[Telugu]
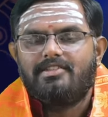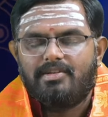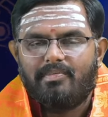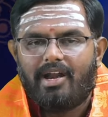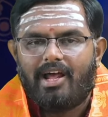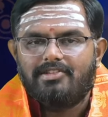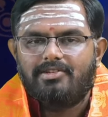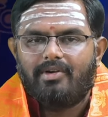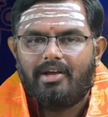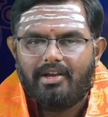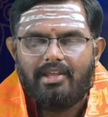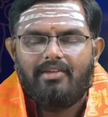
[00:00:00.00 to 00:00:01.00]
సింహరాశి
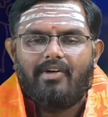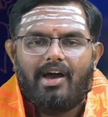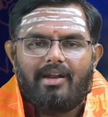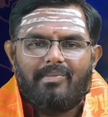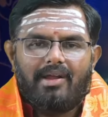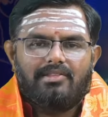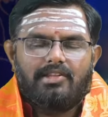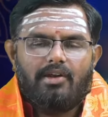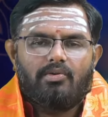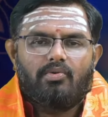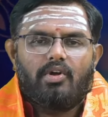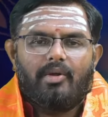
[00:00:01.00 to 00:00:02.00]
వారు ఈ వారం మరింత
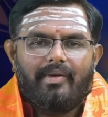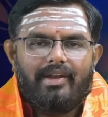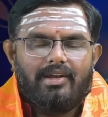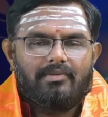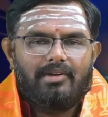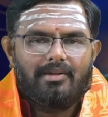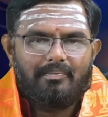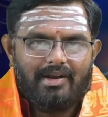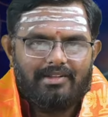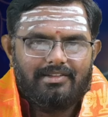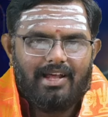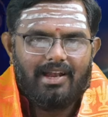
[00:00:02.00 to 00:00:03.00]
అనుకూలమైనటువంటి
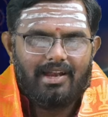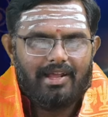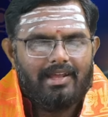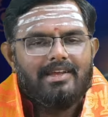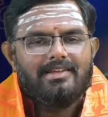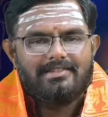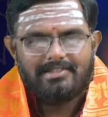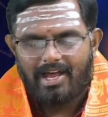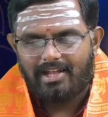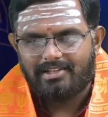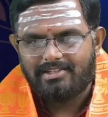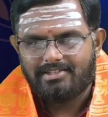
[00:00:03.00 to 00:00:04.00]
ఫలితాలని
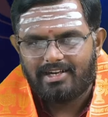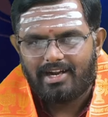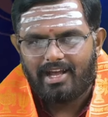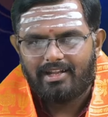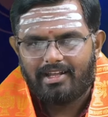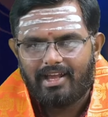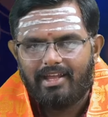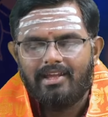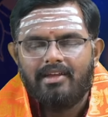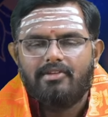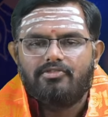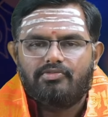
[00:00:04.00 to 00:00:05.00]
సాధించడానికై
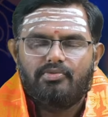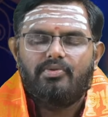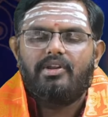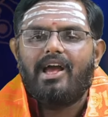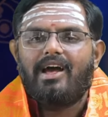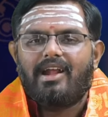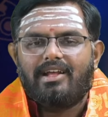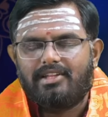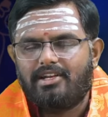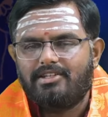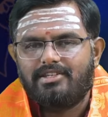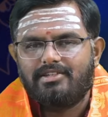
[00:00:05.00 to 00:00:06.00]

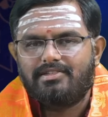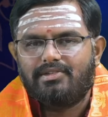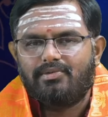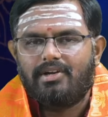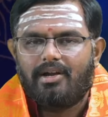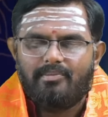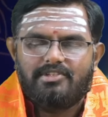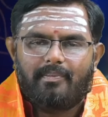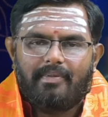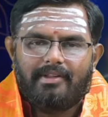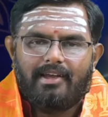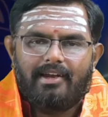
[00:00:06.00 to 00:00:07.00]
సూర్యారాధన చేస్తూ ఉండడం
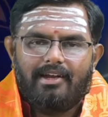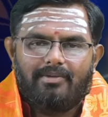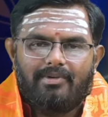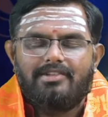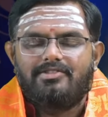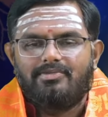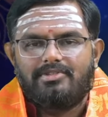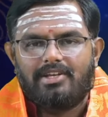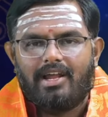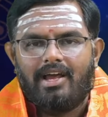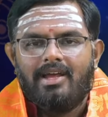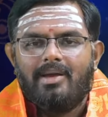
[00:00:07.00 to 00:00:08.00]
చెప్పదగినటువంటి
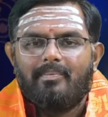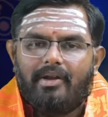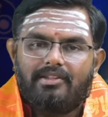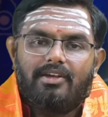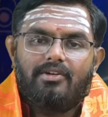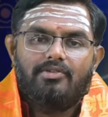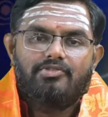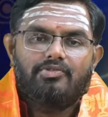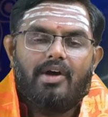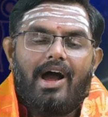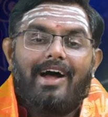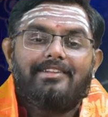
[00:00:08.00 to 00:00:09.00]
సూచన ప్రతిరోజు
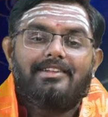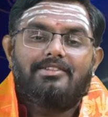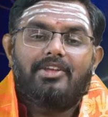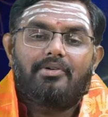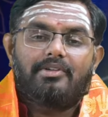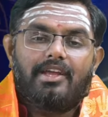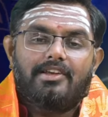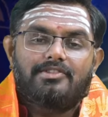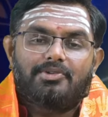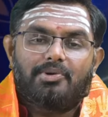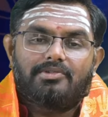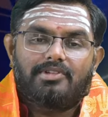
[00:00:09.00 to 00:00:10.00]
ఆదిత్య హృదయ
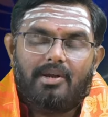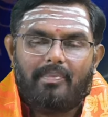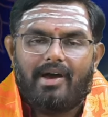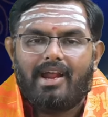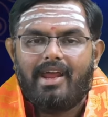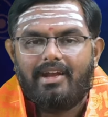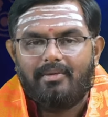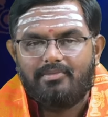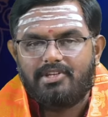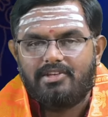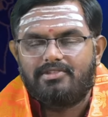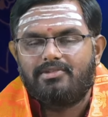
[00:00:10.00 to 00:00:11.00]
స్తోత్ర పారాయణం
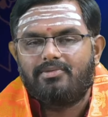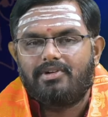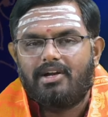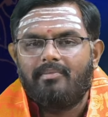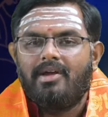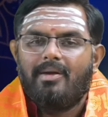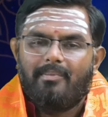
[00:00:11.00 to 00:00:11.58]
చేస్తూ ఉండడం